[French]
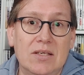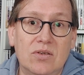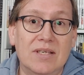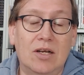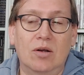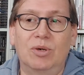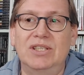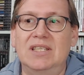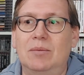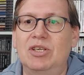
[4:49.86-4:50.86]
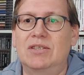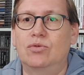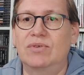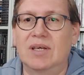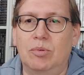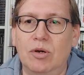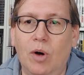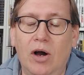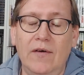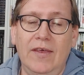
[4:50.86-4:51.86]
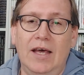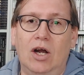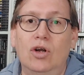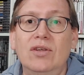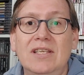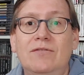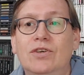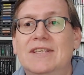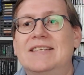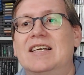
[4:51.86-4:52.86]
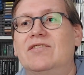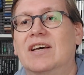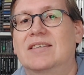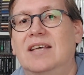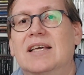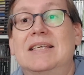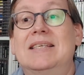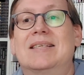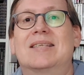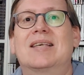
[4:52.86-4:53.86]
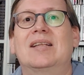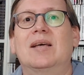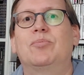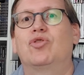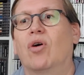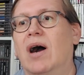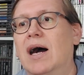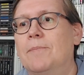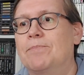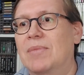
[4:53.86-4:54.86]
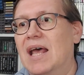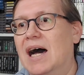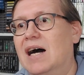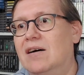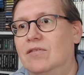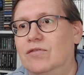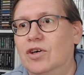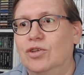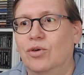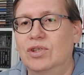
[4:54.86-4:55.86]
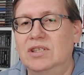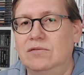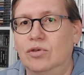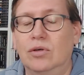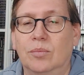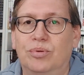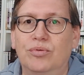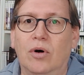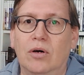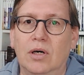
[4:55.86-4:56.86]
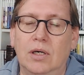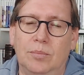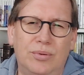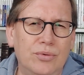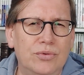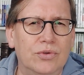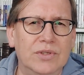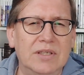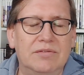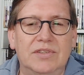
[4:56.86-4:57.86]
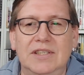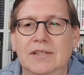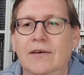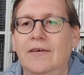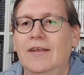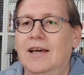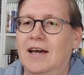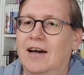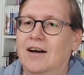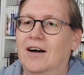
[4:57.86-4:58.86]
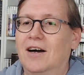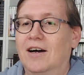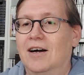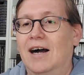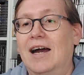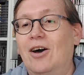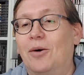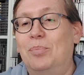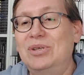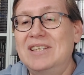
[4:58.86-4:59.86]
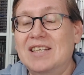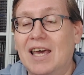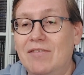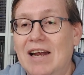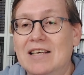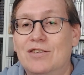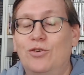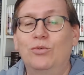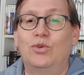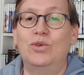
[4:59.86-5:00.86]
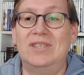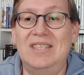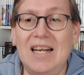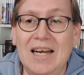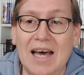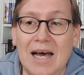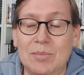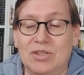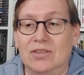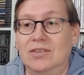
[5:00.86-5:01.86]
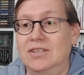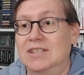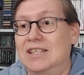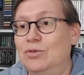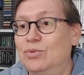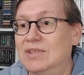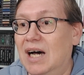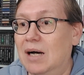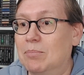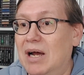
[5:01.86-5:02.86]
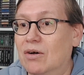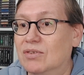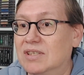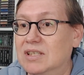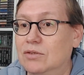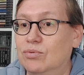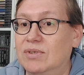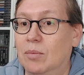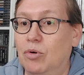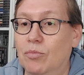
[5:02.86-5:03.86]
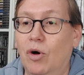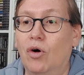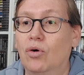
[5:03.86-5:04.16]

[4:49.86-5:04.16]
que c'est que le mode dynamique C'est tout simplement le niveau des adversaires qui s'adaptera à votre niveau pour euh, plus de défis. alors, petite révélation de Deal Labs qui nous a balancé tout simplement